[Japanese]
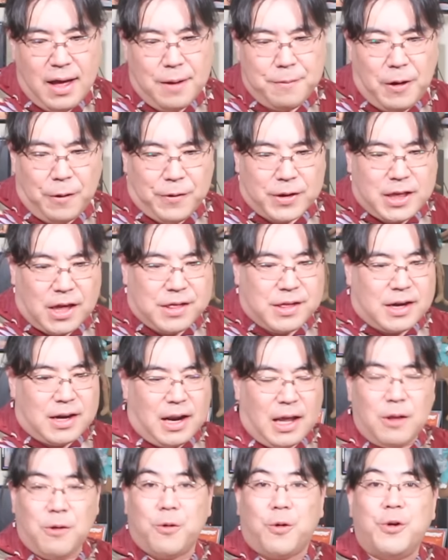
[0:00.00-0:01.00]
まあ、私か
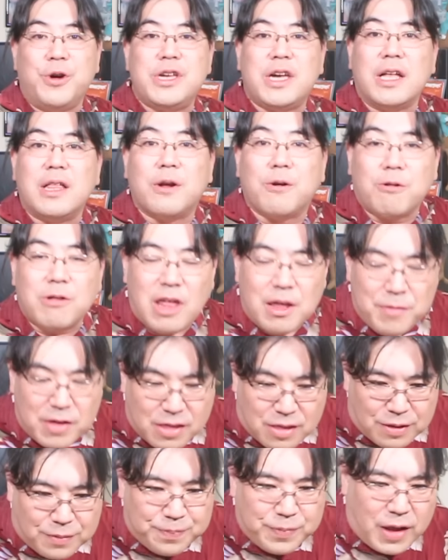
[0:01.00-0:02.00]
らのご意見でございま
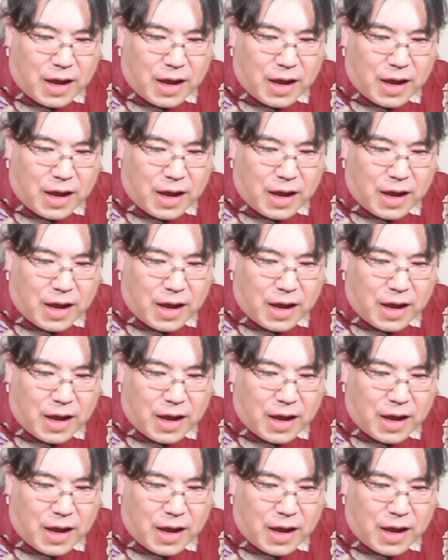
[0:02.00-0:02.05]
す。